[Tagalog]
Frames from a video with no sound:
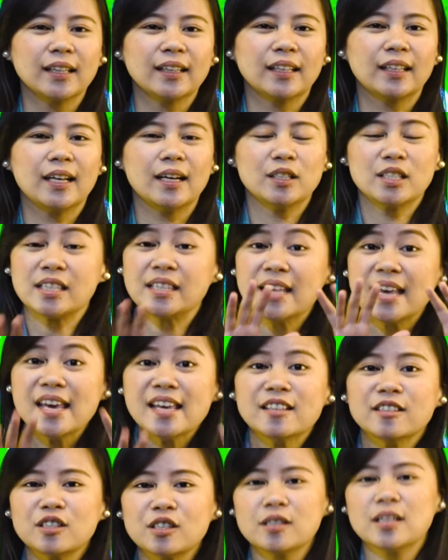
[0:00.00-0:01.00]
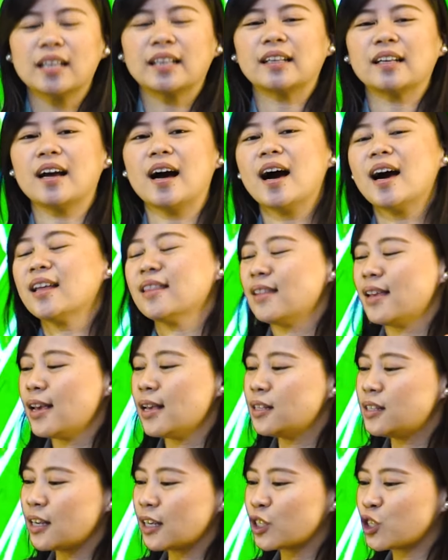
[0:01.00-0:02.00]
that sins that God
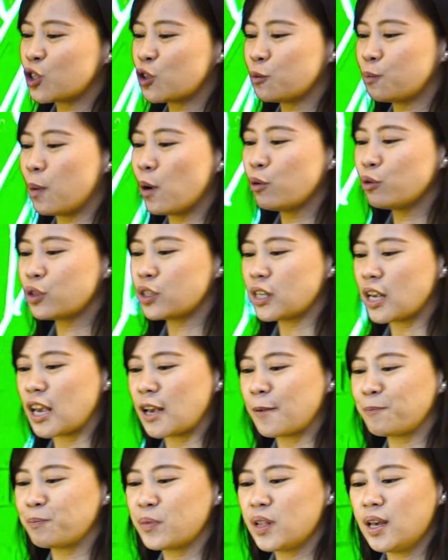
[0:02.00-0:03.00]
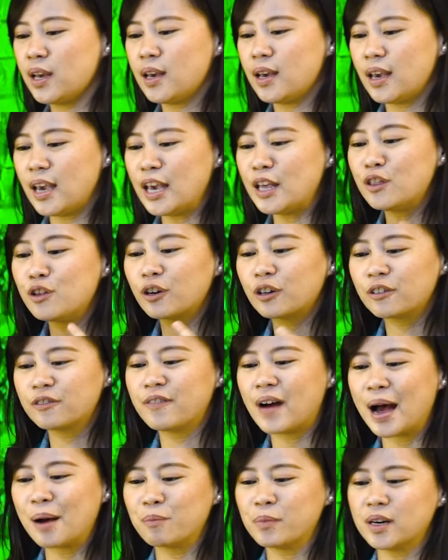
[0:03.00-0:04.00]
is exposing in your
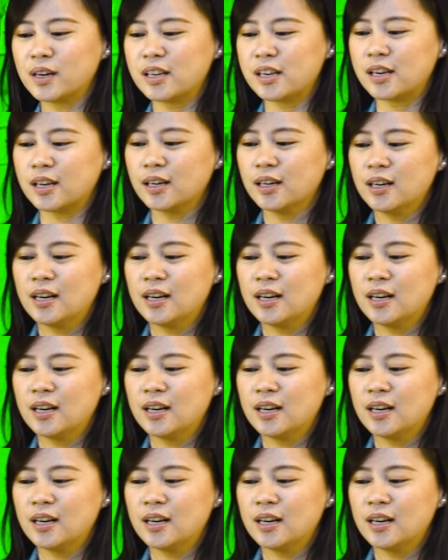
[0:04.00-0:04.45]
family?